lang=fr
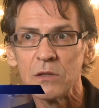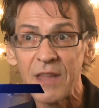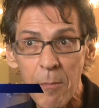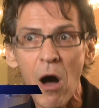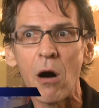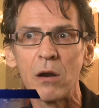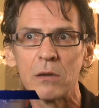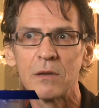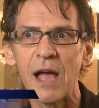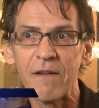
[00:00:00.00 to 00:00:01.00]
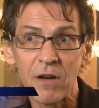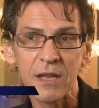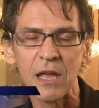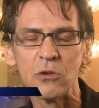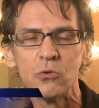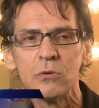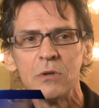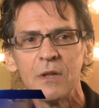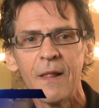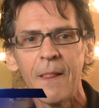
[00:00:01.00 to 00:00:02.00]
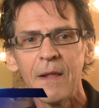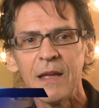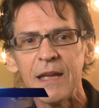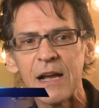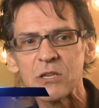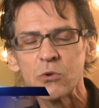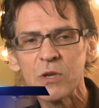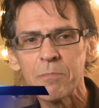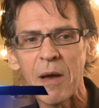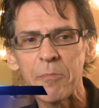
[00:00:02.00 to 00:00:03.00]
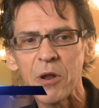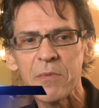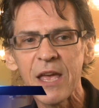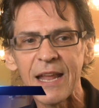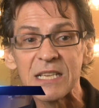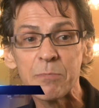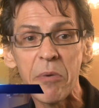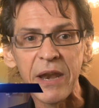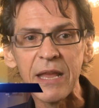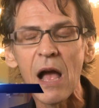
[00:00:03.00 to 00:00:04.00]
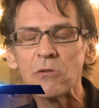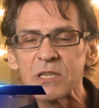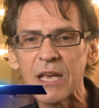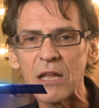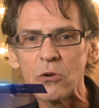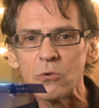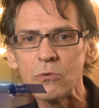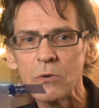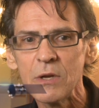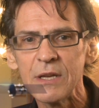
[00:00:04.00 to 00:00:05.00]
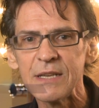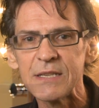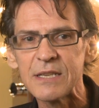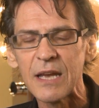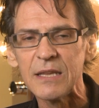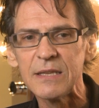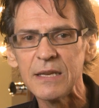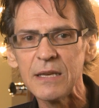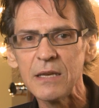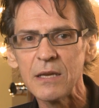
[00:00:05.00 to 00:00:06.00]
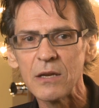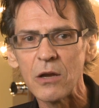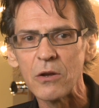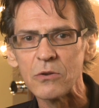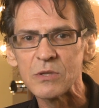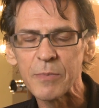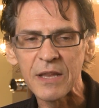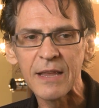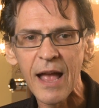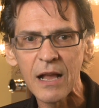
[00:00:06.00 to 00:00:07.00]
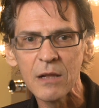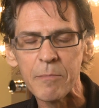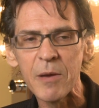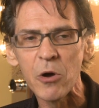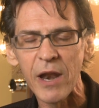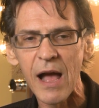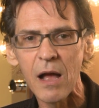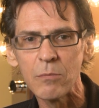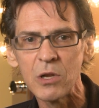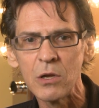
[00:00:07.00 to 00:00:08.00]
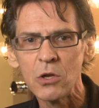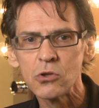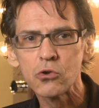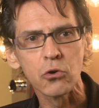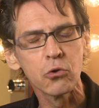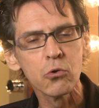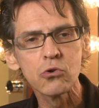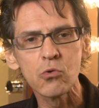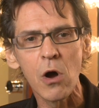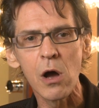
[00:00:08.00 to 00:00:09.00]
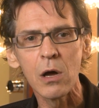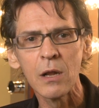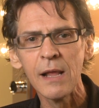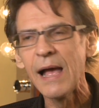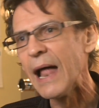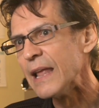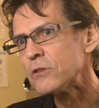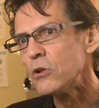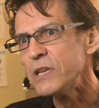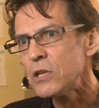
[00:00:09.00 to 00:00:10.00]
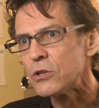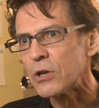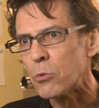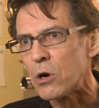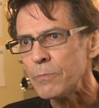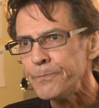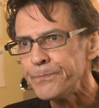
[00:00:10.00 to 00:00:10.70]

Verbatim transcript: D'abord, avant Cano. Et ensuite, ma première expérience Cano, ça a été un spectacle mémorable sur deux soirs à l'atelier d'Ottawa,